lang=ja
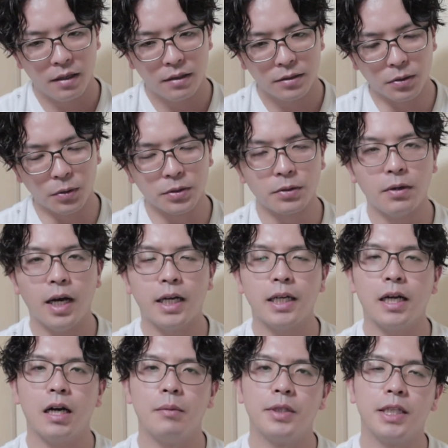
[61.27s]
そこそこ腹
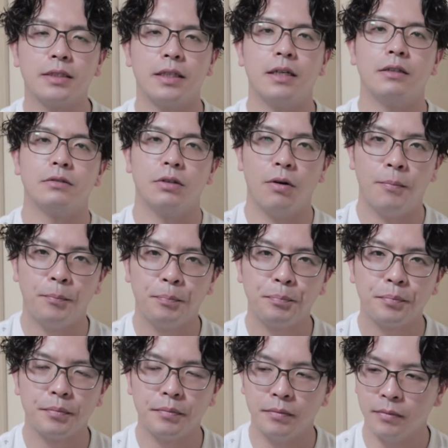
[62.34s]
が満たされると、
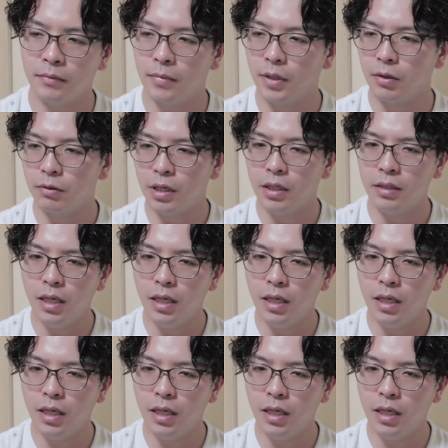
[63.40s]
うん、これは